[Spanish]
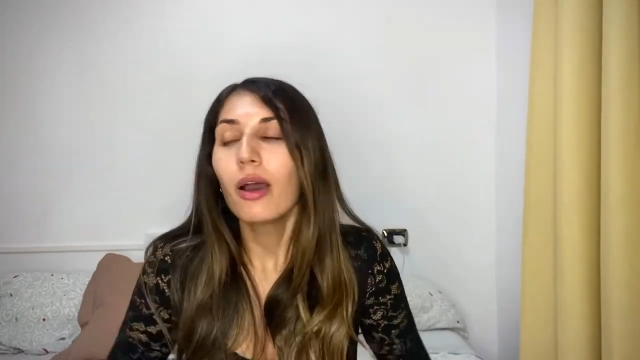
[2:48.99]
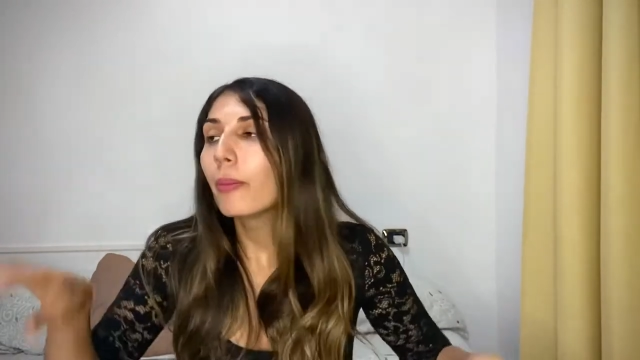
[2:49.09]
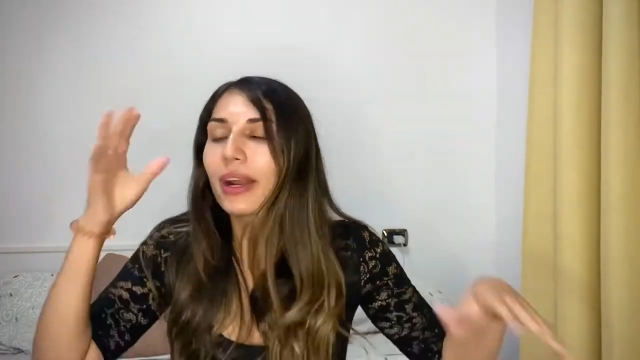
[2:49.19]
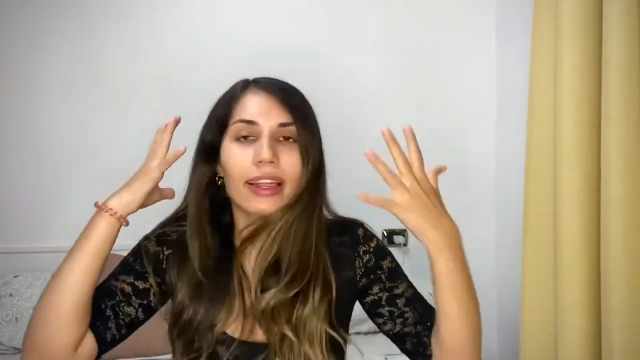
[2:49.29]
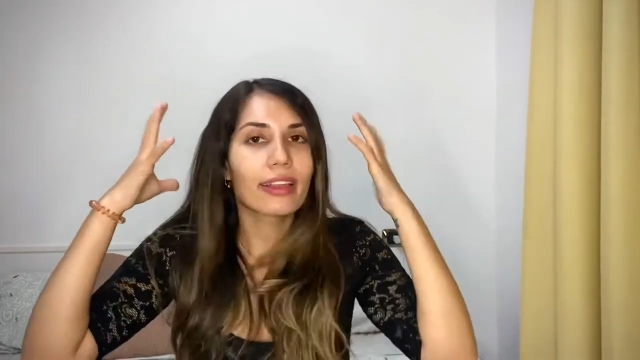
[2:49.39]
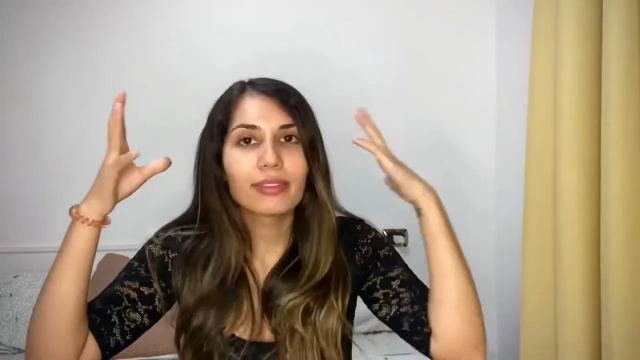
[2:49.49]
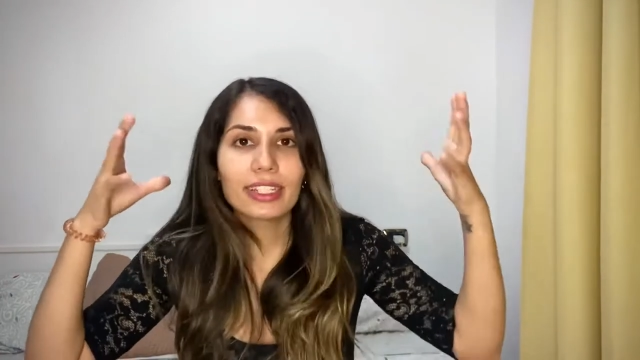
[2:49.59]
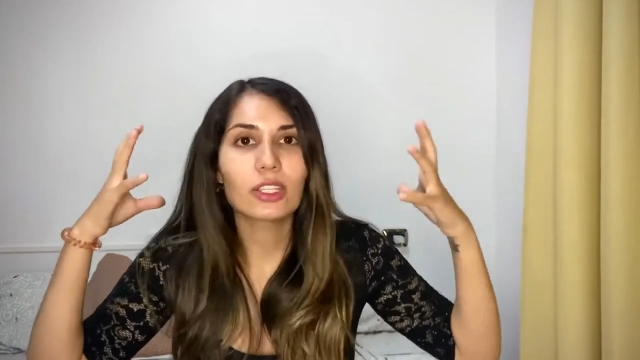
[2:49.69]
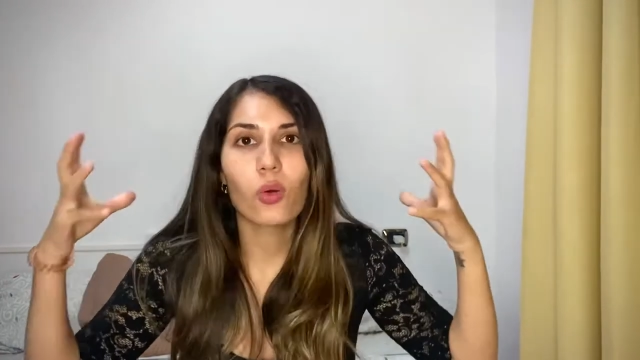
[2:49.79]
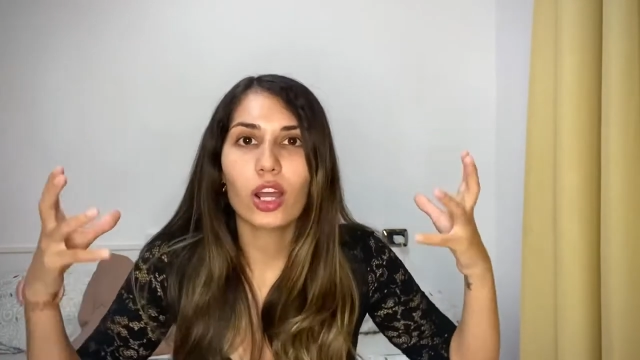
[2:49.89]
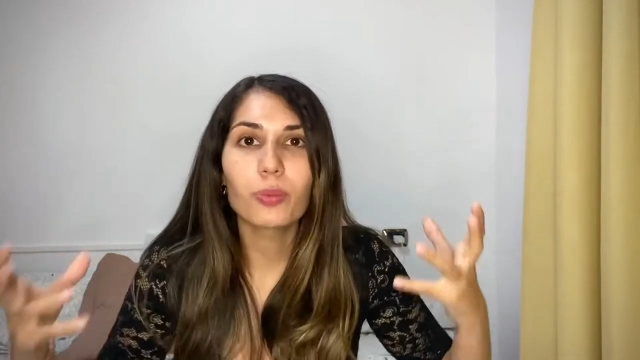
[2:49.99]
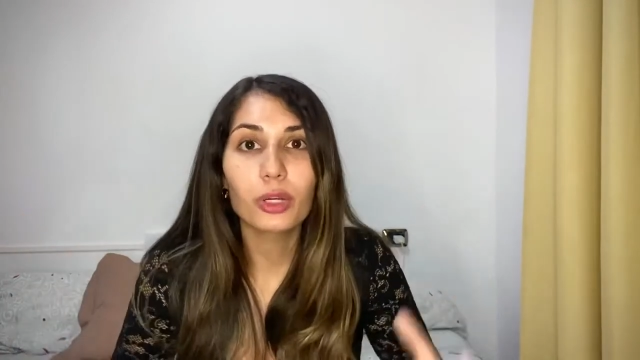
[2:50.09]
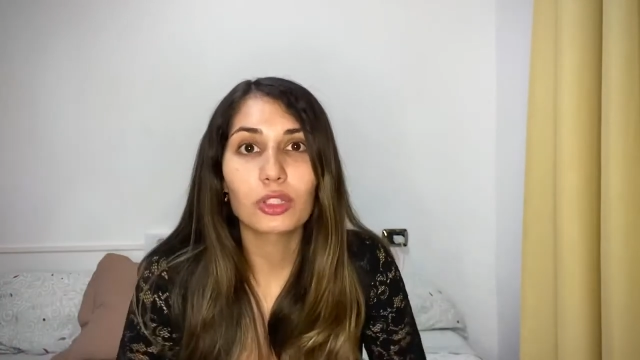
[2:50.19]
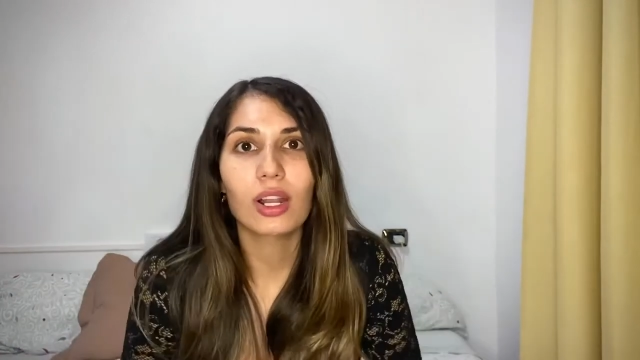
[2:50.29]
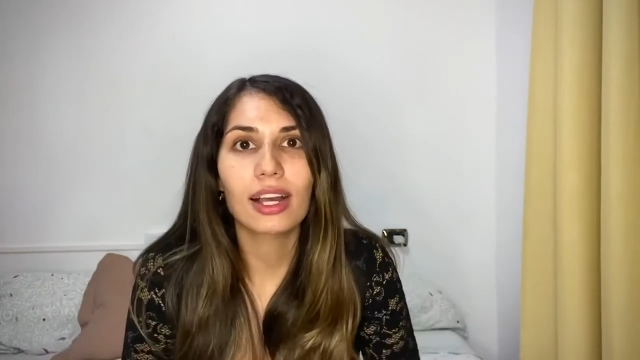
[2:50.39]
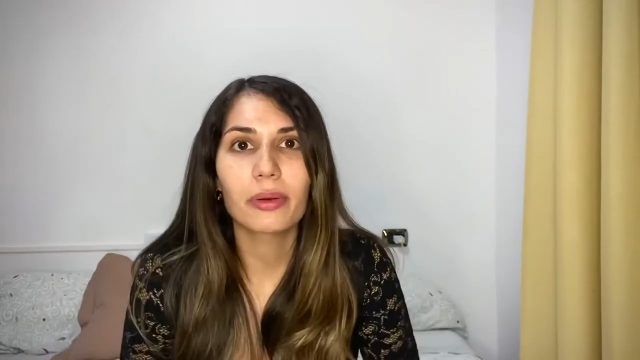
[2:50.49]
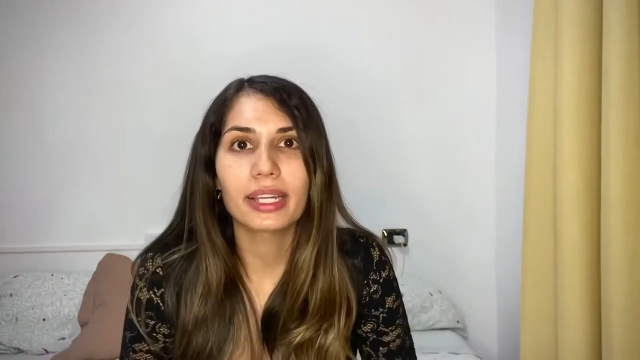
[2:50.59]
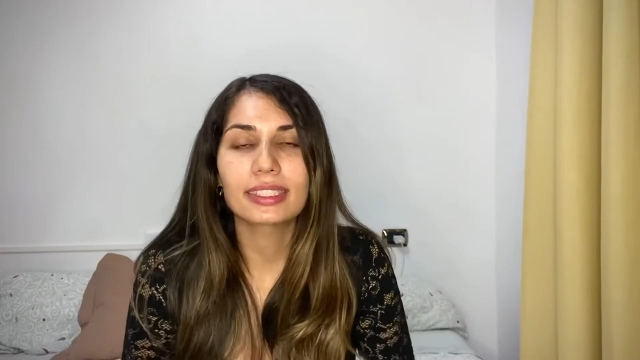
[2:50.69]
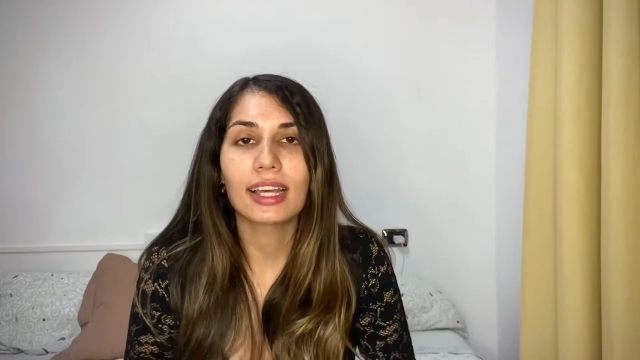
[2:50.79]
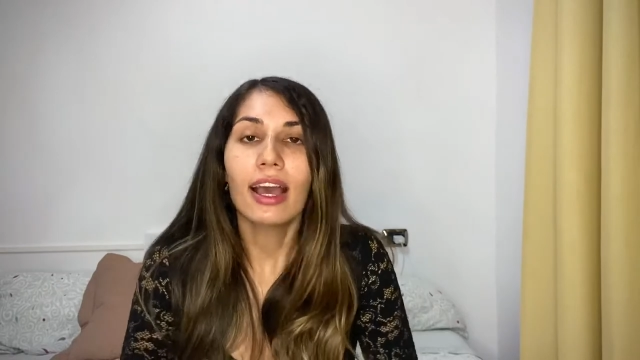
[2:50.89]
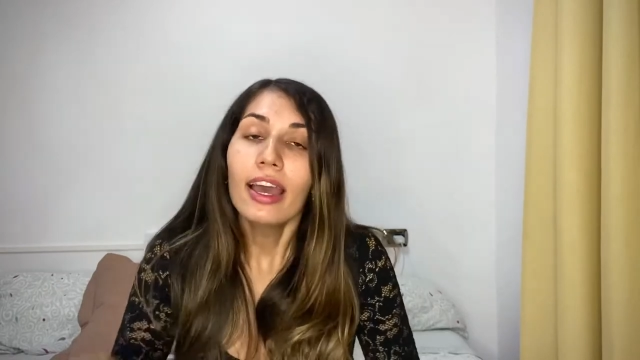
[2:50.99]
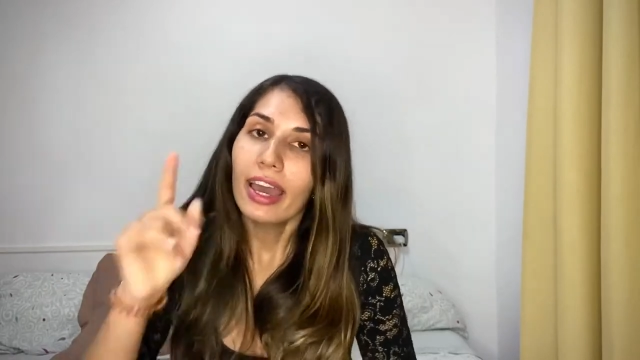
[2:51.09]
para desahogar un poquito la cabeza.